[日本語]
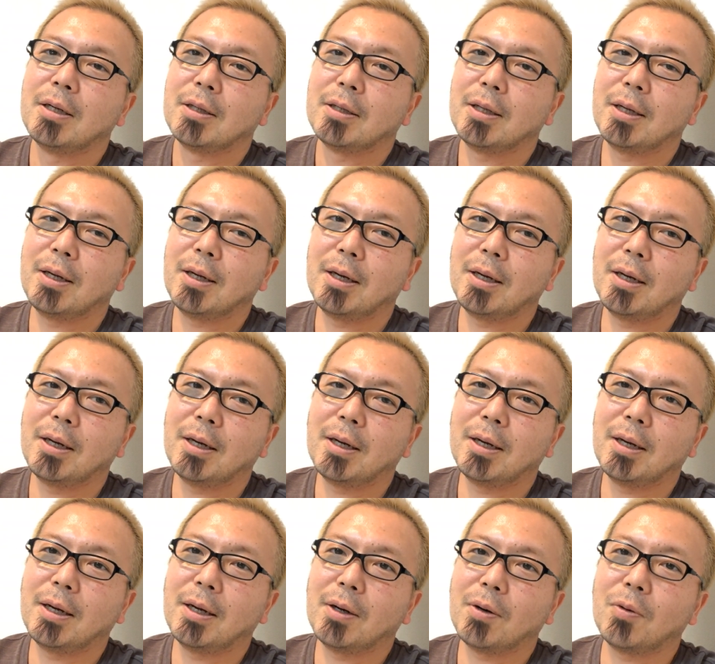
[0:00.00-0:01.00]

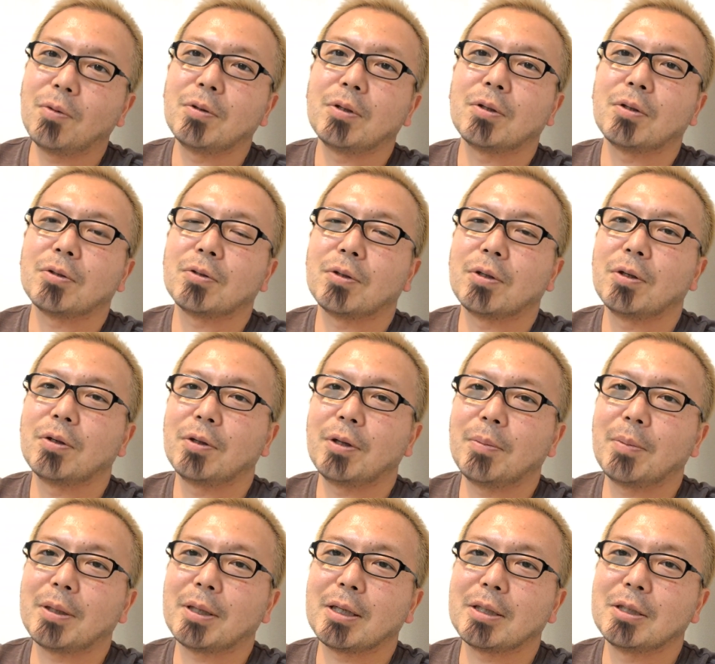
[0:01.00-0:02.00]
で本人とそれをね
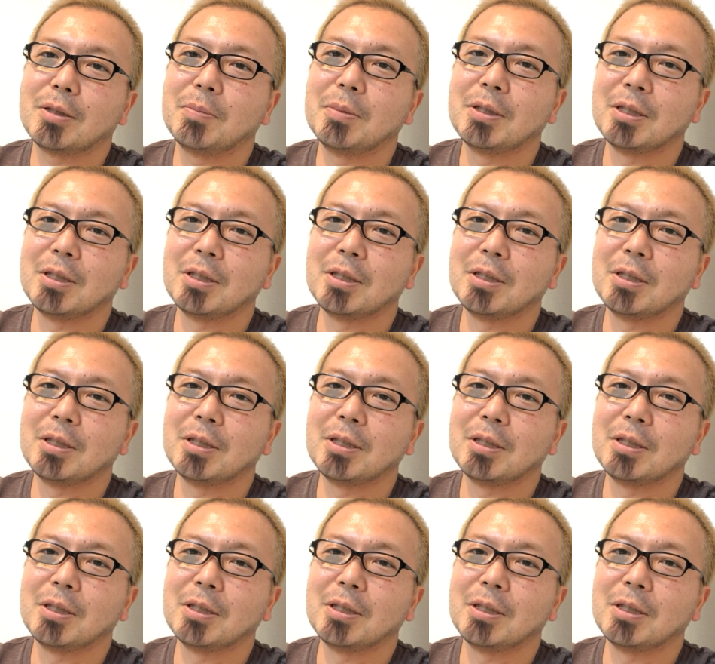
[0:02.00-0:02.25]
またしみ